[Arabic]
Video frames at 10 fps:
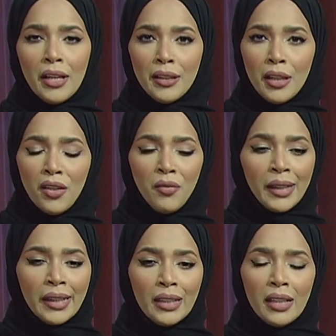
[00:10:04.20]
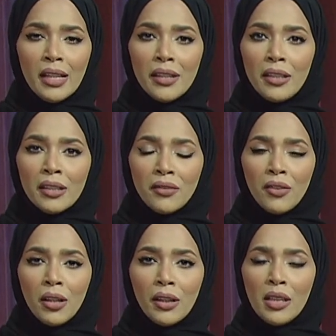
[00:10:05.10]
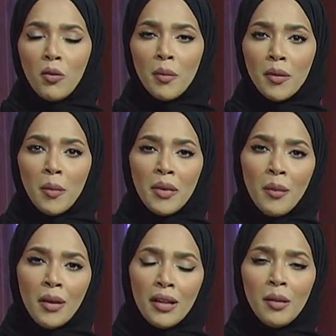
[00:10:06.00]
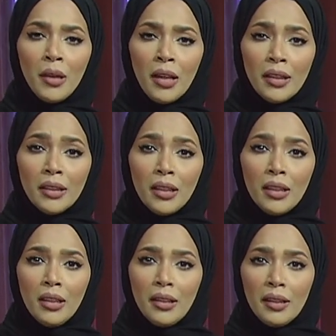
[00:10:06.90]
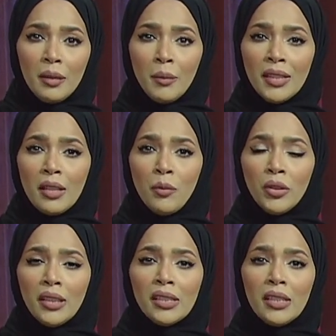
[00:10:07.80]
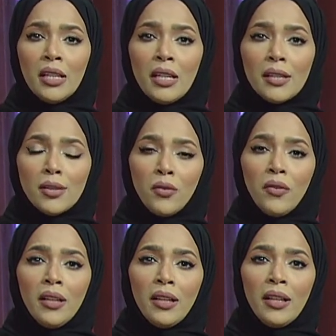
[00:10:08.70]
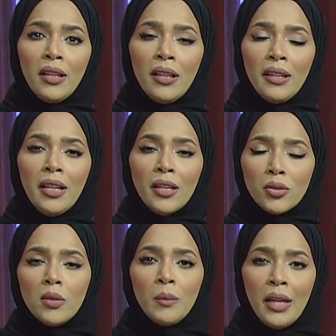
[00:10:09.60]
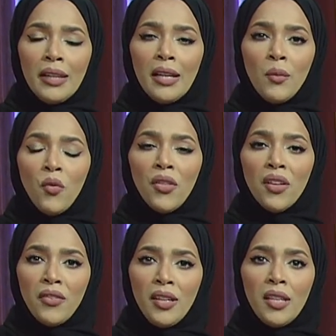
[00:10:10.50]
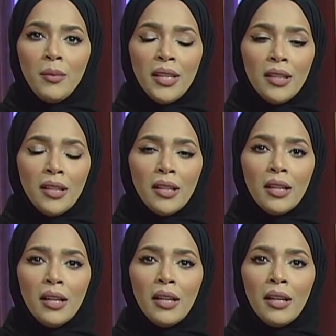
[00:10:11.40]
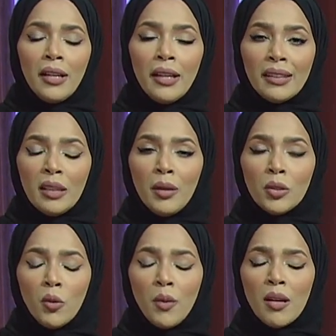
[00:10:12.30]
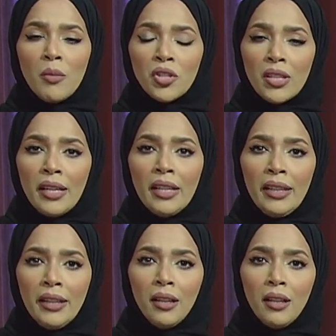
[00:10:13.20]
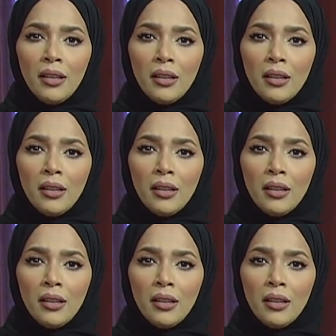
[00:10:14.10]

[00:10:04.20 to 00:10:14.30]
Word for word: الأهداف من خلال هذه الاتفاقية وإبرامها مع المعهد يعني متى المدة التي سوف يحصل عليها الموظفين من الخدمات والبرامج التأهيلية